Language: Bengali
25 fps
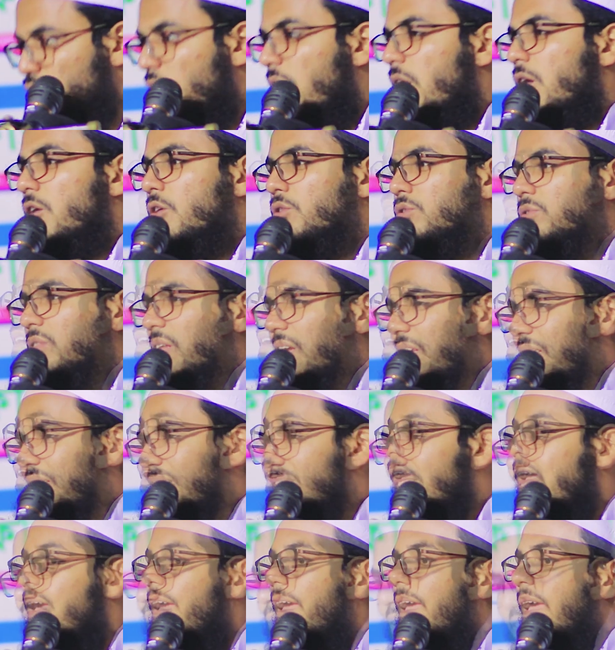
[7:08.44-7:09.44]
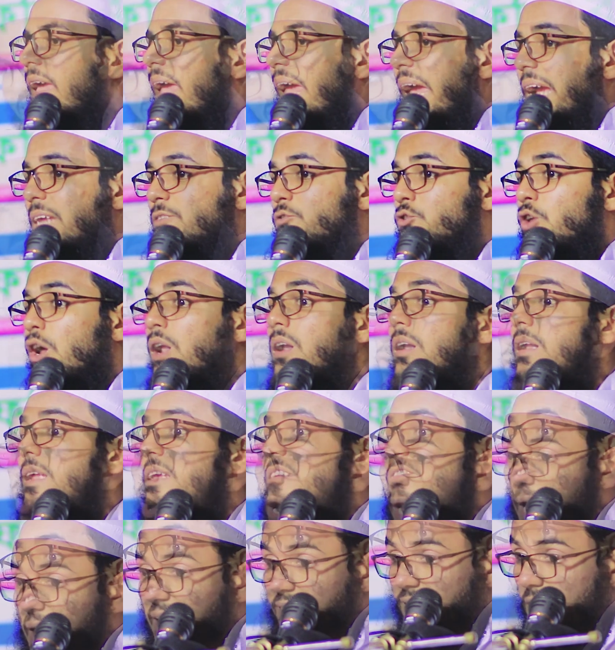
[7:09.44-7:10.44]
উদাহরণ দিই একজন
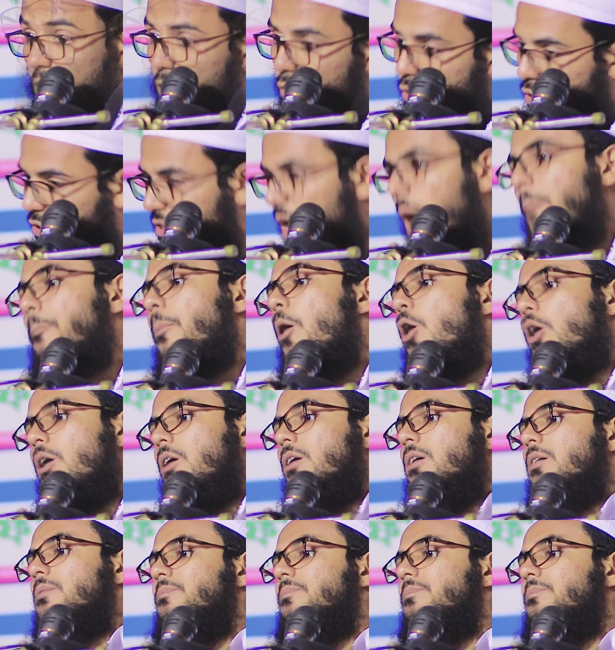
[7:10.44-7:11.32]
কলেজের অধ্যাপক